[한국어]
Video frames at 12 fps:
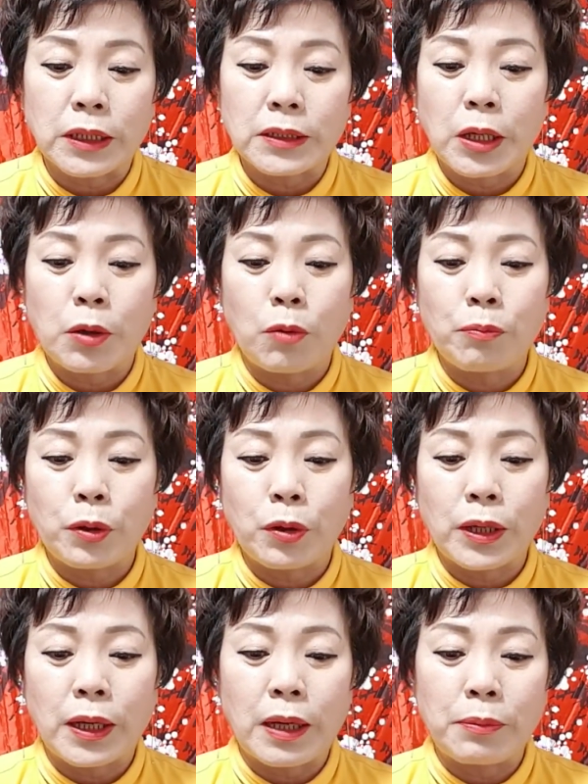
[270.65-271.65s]
새로운
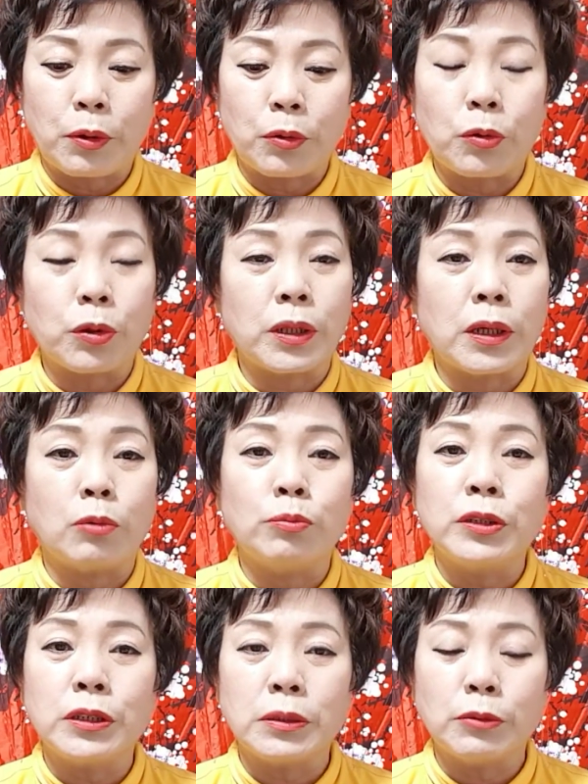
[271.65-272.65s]
변화나 변동이나
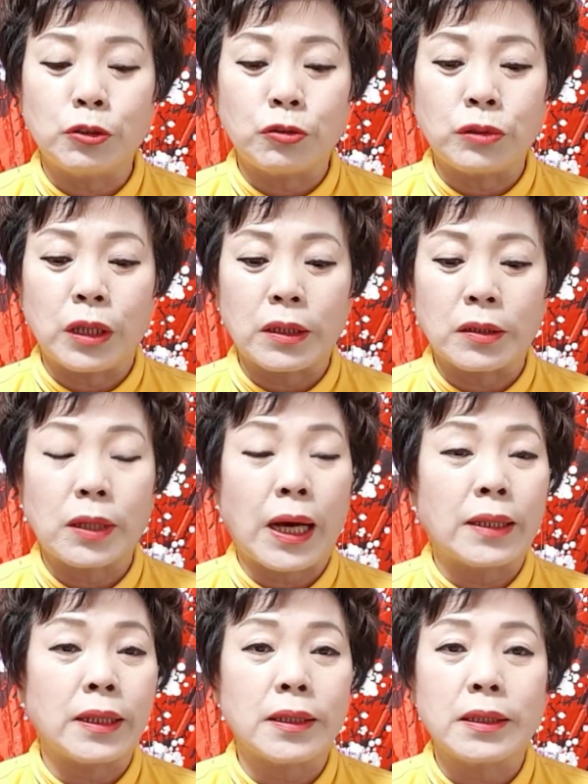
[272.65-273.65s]
움직임을 준다 그래서
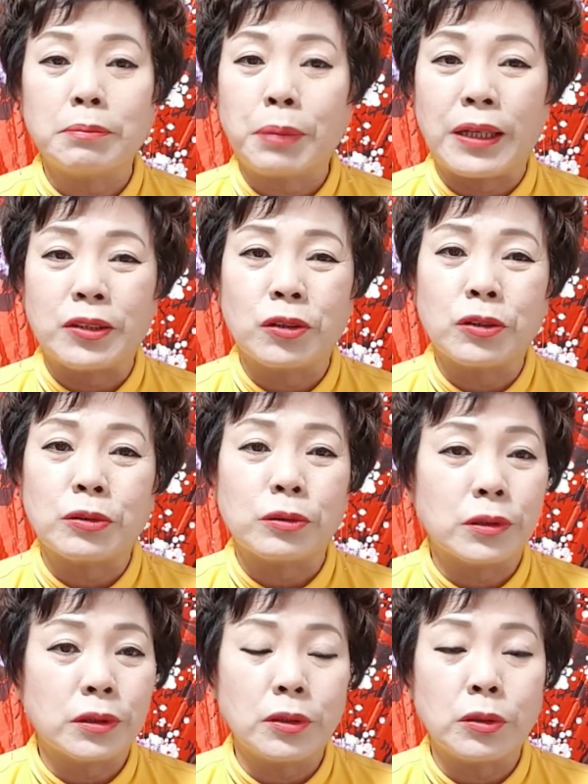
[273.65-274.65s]
나한테 큰 발전이 있고
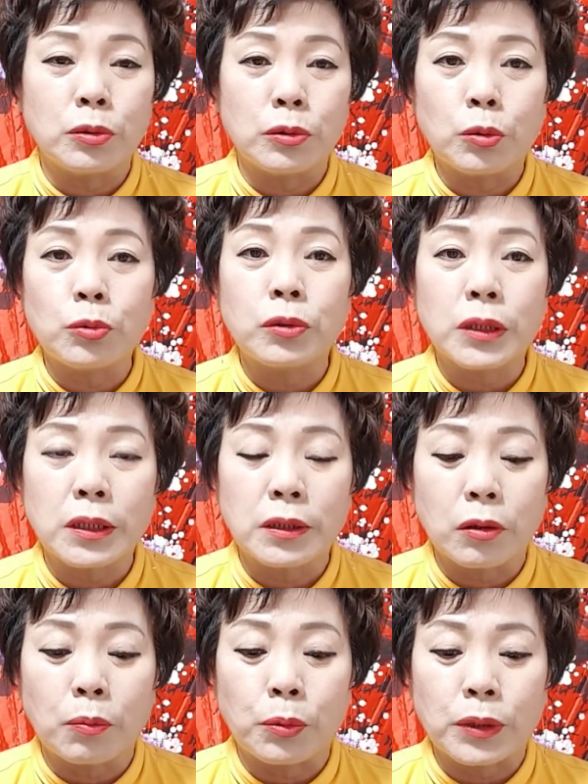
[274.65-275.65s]
큰 소득이 있는
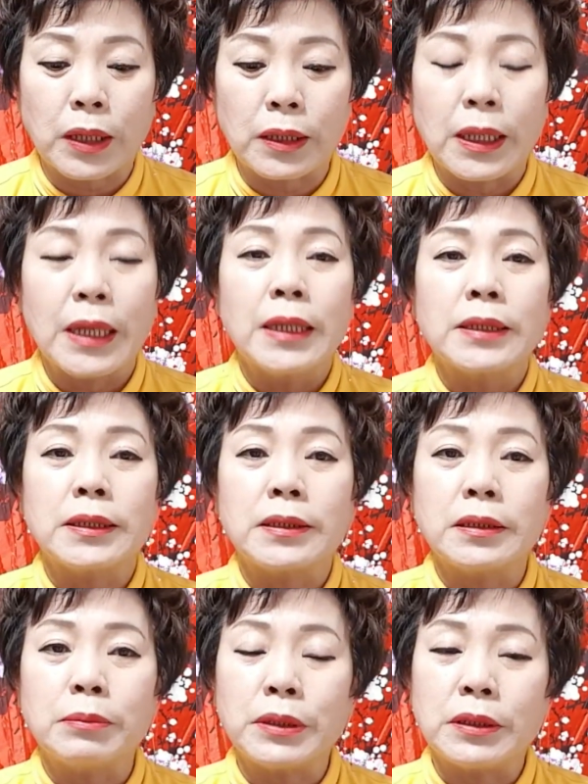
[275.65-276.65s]
것보다는
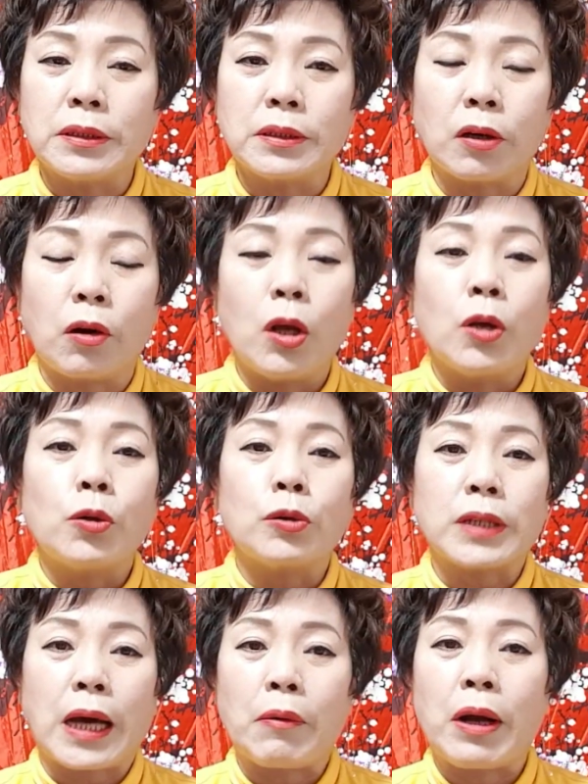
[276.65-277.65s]
지금 있는 거 이걸
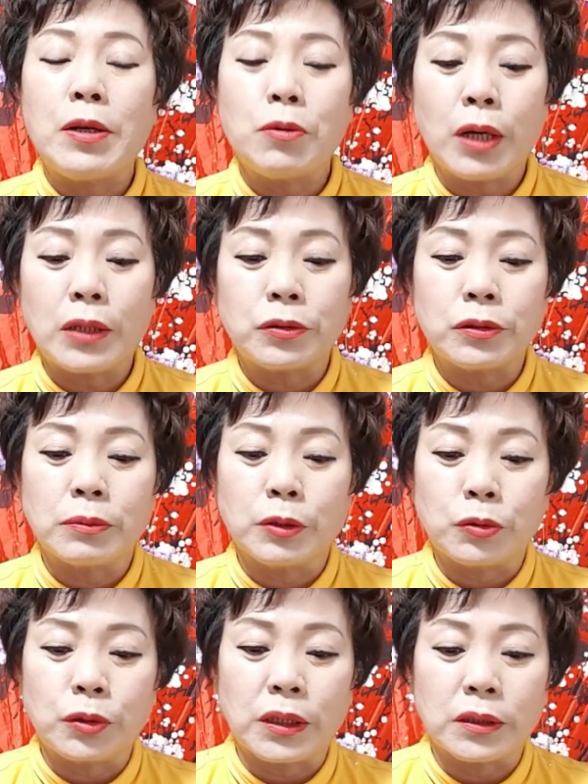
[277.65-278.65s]
잘 활용하셨으면
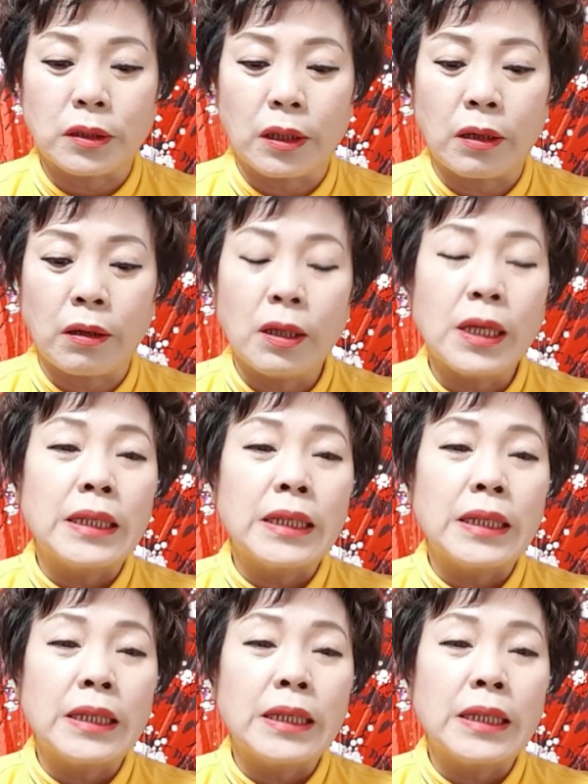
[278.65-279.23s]
좋겠어요.